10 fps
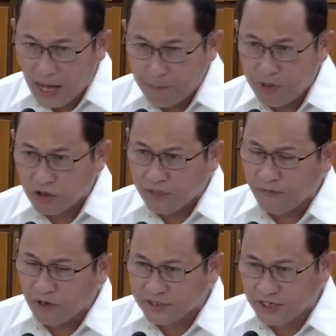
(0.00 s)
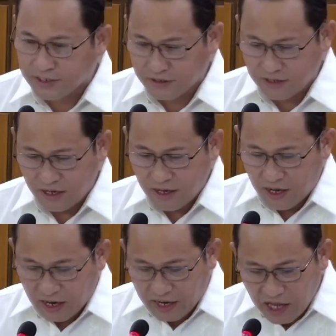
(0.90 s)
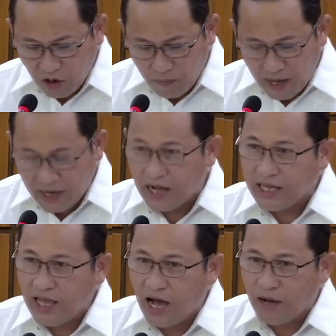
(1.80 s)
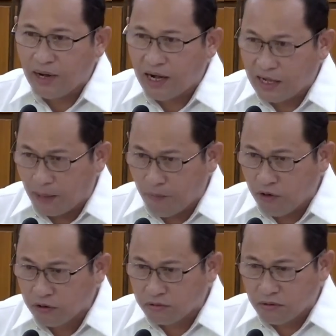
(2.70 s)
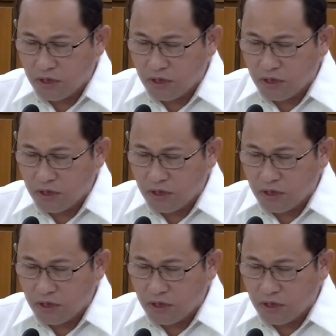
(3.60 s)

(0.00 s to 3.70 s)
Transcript: A beautiful trees. Nga man ang ihang mga gamot